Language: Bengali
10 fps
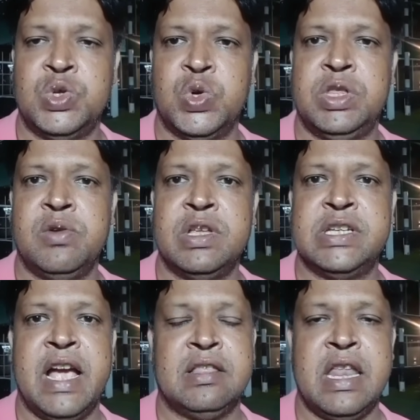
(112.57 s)
চুক্তি
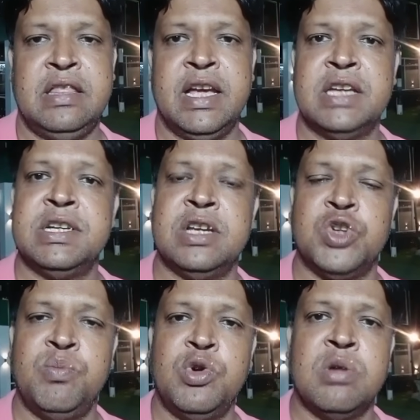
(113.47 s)
হয়েছে এক তারিখ থেকে সেটা
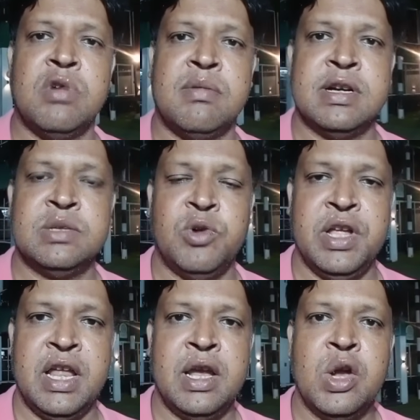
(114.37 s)
সম্পূর্ণ মোহামেডান
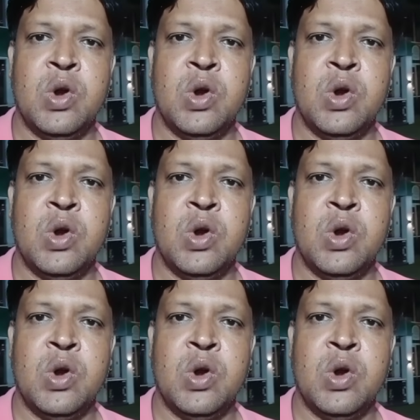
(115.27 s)
স্পোর্টিংয়ের